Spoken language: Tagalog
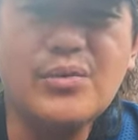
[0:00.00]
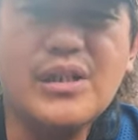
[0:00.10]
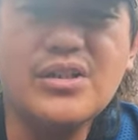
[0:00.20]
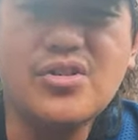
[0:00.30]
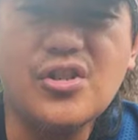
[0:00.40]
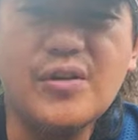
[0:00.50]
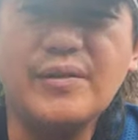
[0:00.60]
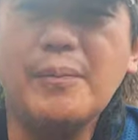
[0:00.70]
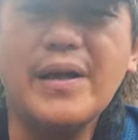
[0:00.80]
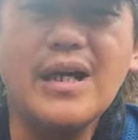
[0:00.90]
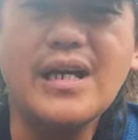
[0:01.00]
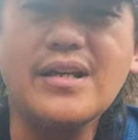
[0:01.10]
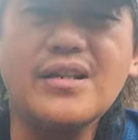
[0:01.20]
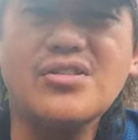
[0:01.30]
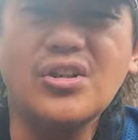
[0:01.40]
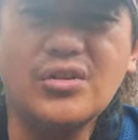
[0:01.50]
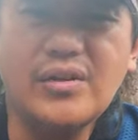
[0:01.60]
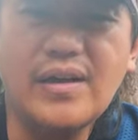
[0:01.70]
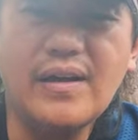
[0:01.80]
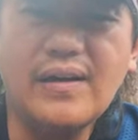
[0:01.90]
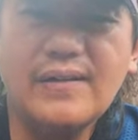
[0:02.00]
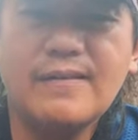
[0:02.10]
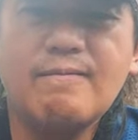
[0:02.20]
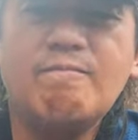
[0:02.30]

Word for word: we deserve ti panakairis di ti daga.